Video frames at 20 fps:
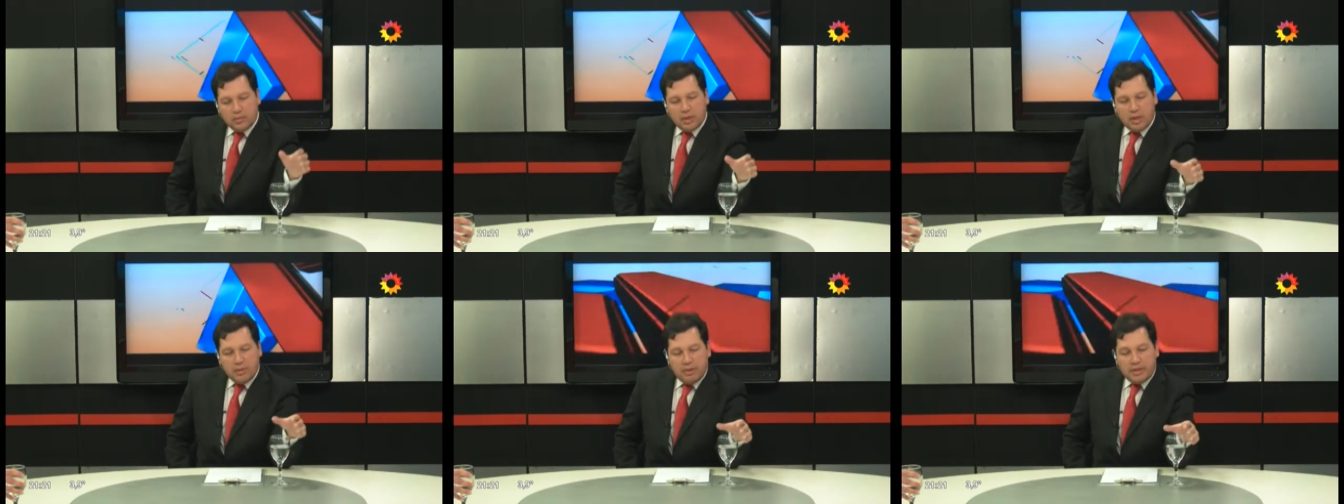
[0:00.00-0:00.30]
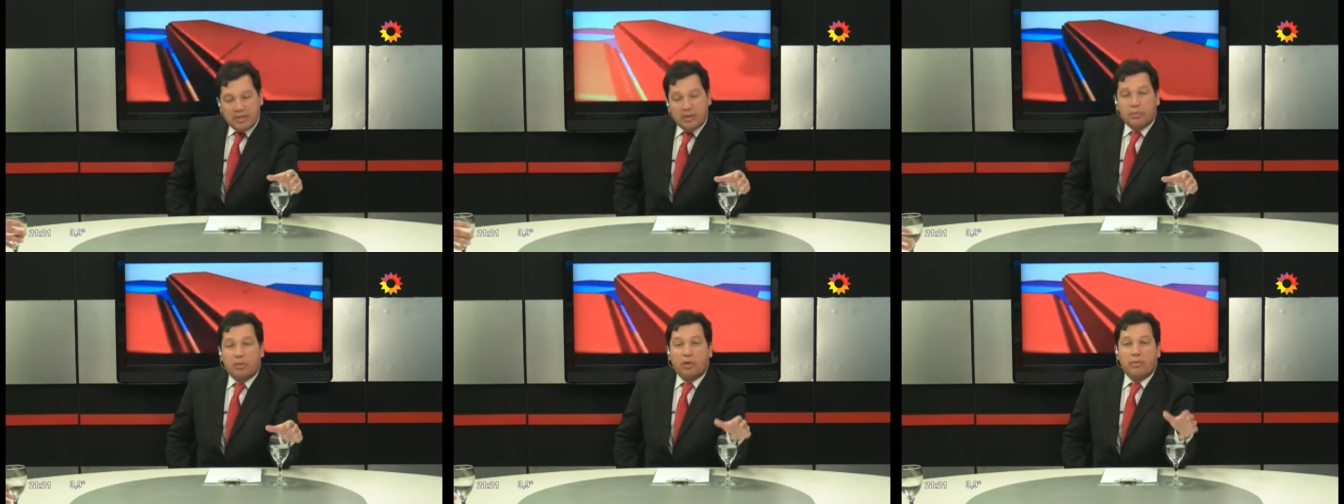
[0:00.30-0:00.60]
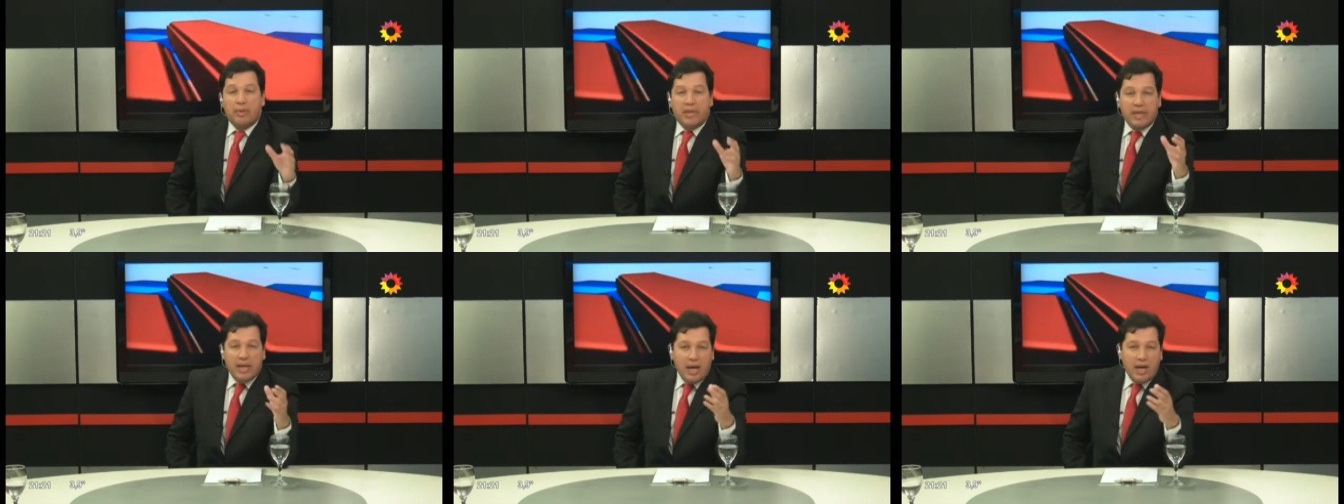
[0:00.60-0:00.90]
que pasa por
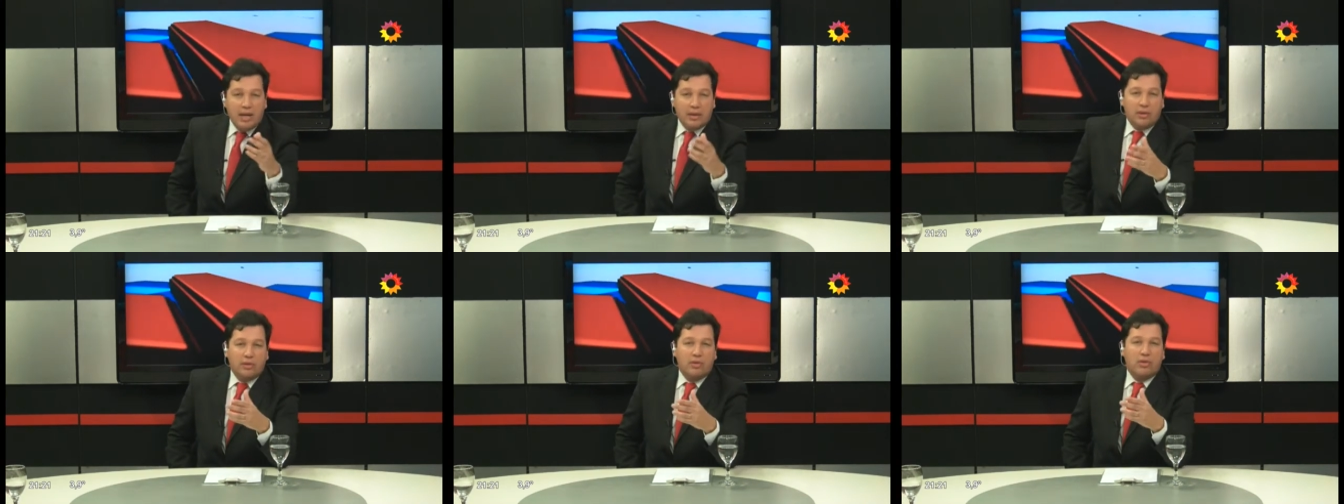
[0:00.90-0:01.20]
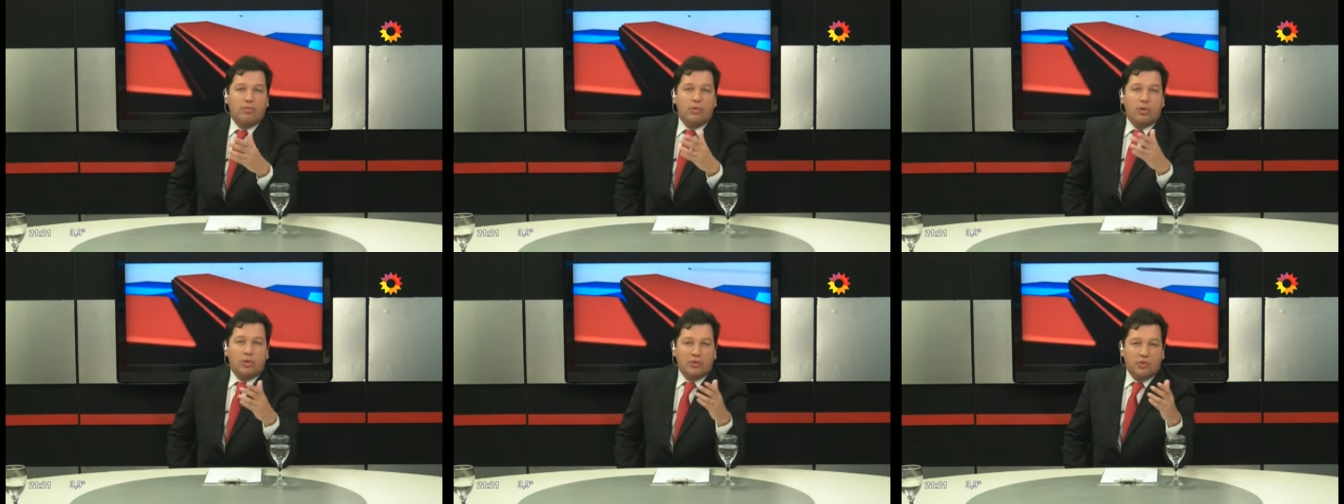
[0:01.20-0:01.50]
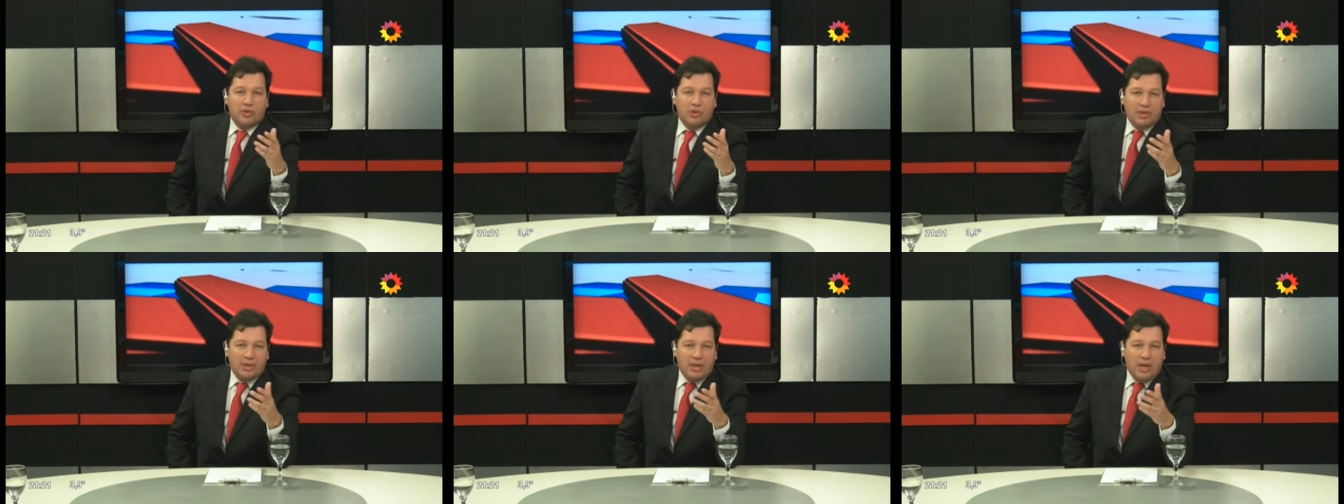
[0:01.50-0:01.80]
lo mediático, por lo
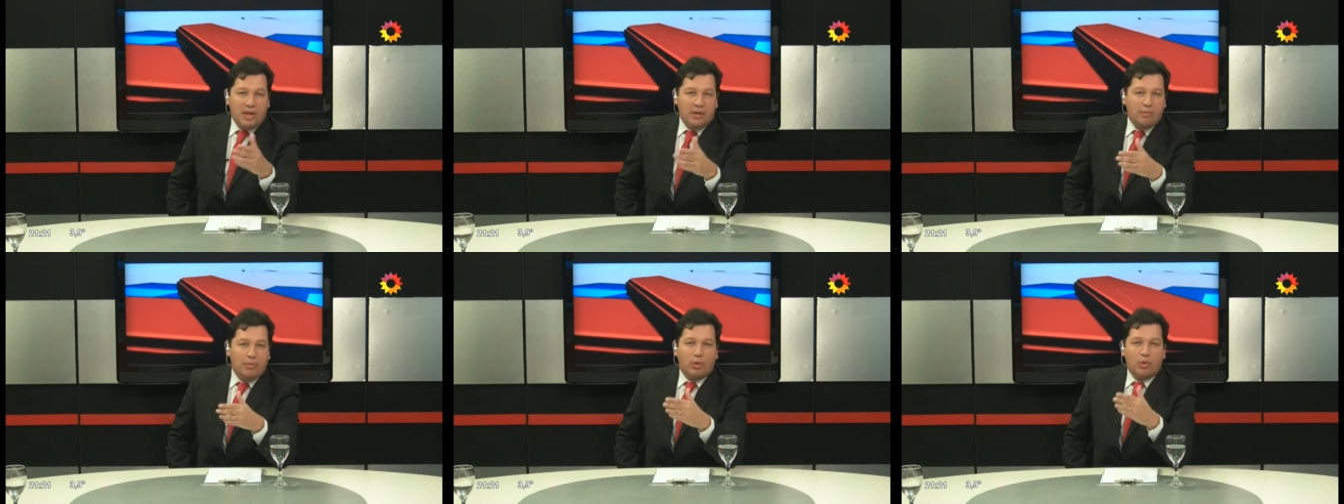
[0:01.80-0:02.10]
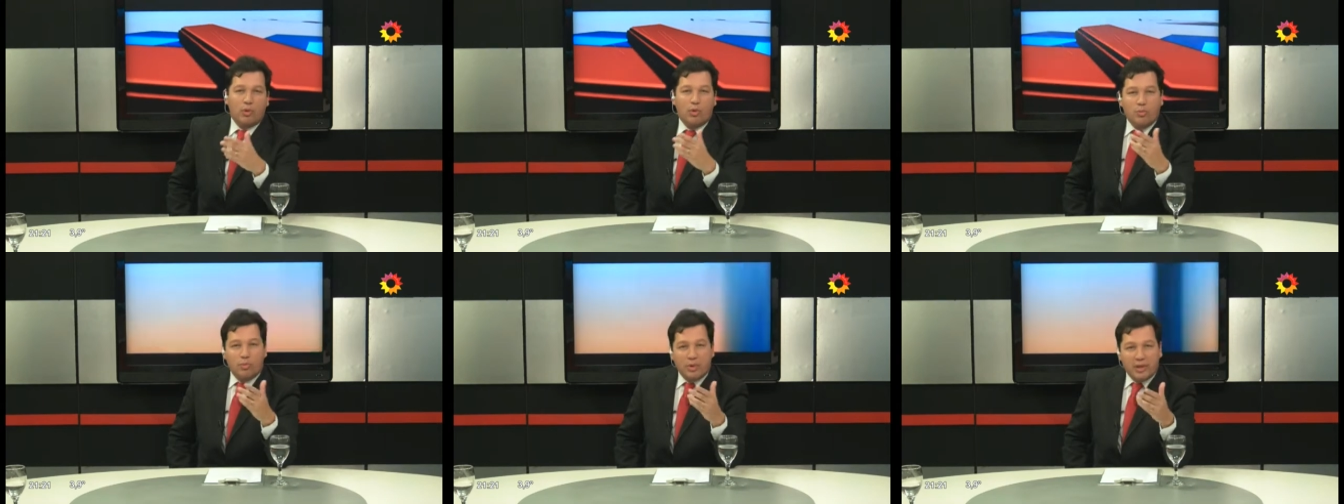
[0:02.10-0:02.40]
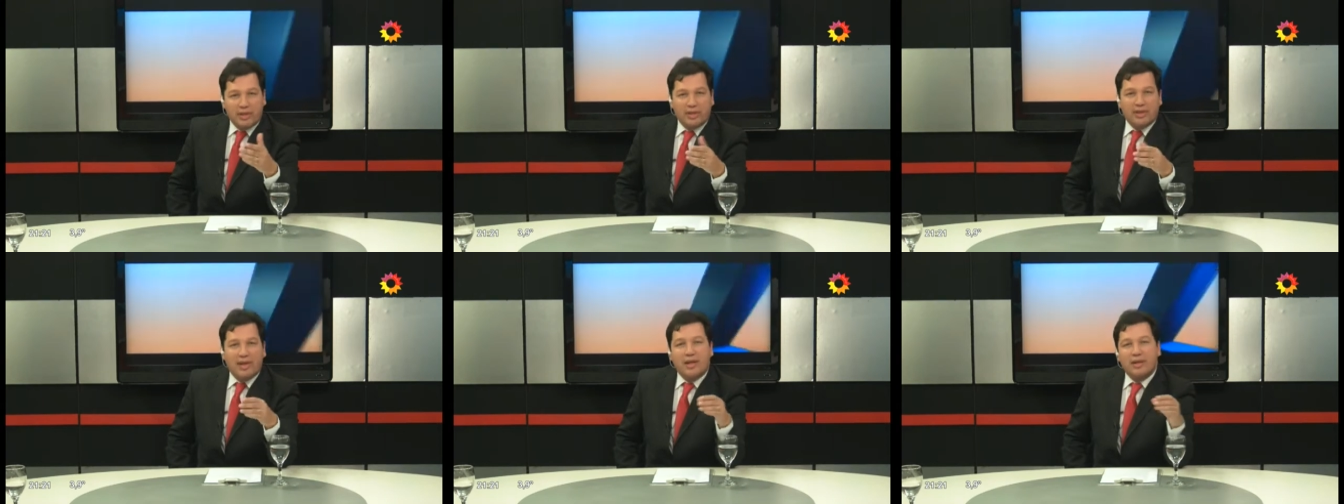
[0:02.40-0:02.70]
social, por lo
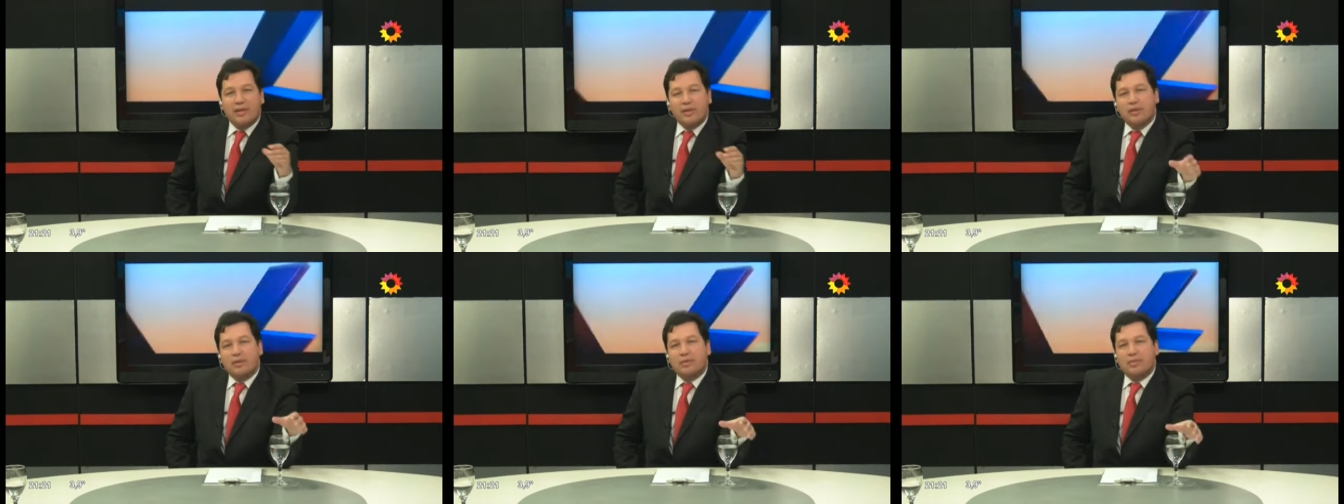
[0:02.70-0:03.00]
comunitario.